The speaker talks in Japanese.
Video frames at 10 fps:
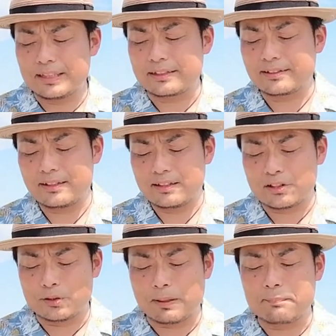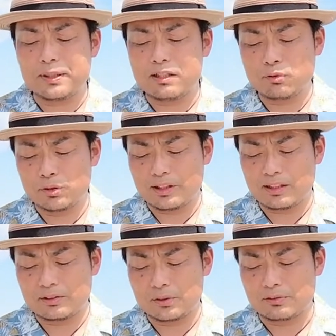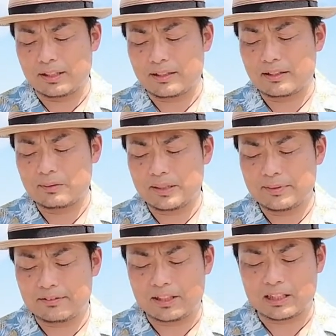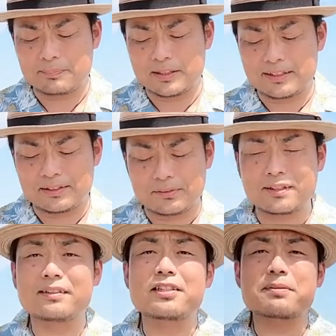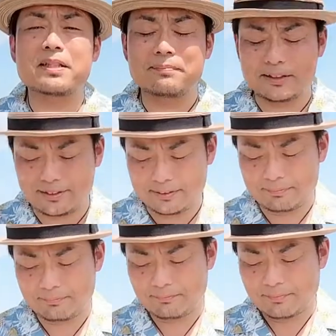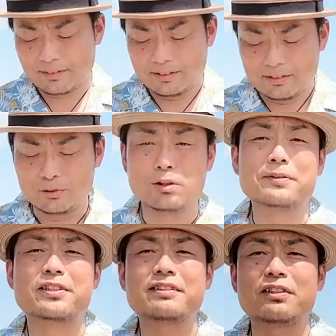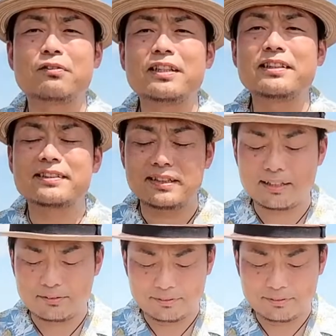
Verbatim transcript: 育成時のパピーウォーカーとの別れの場面は ひゃくパーセント 泣いてしまいます。動物には弱いですね。